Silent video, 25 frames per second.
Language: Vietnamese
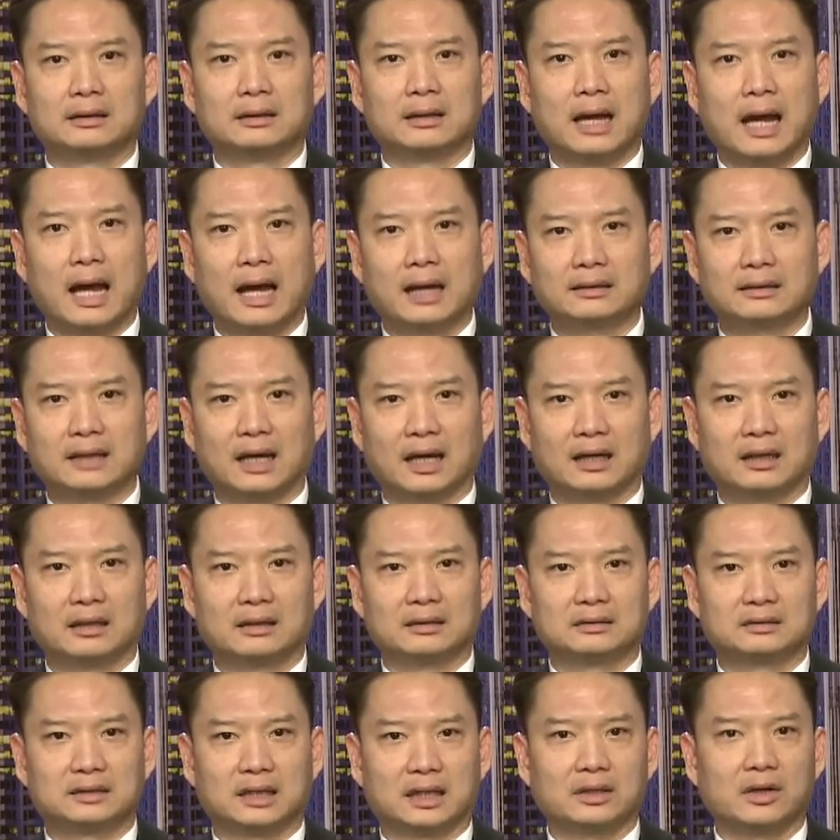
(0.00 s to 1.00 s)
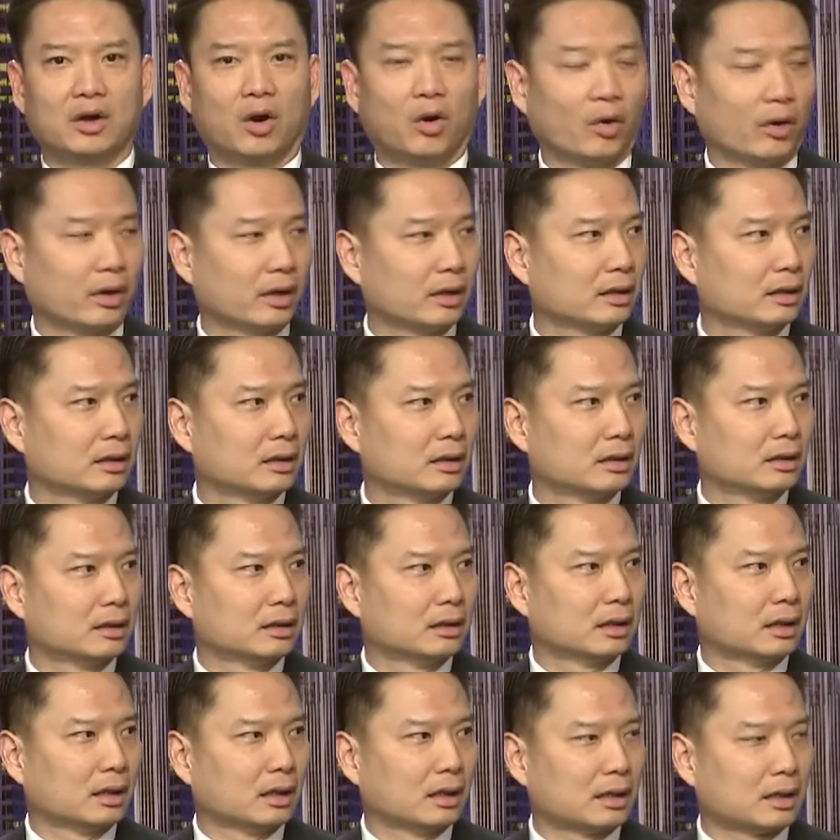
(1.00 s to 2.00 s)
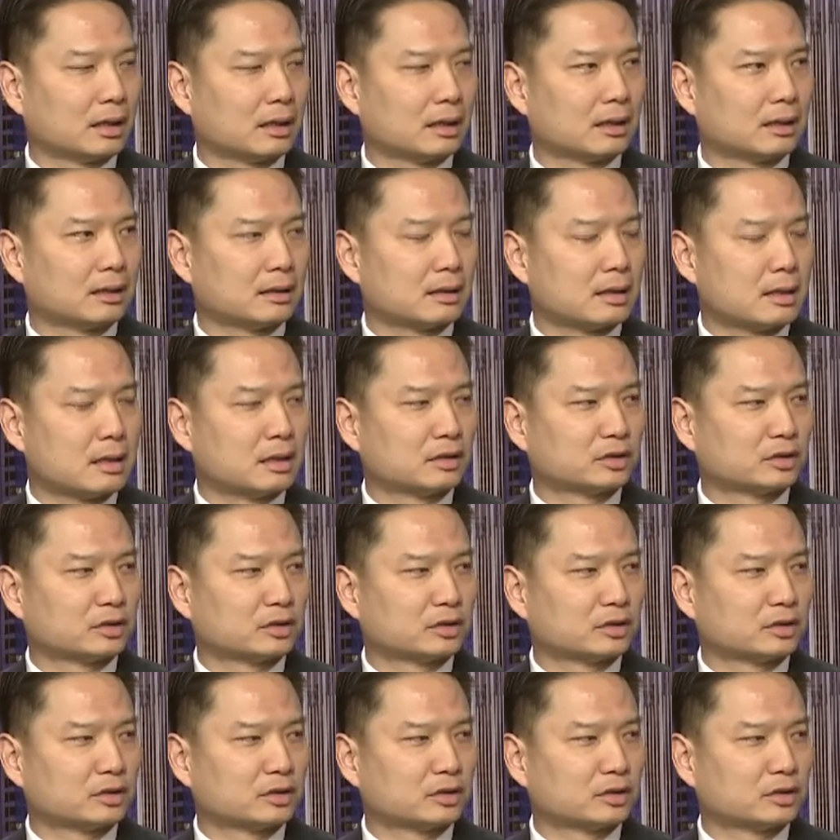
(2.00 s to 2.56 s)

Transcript: Hán Thành sẽ đòi à,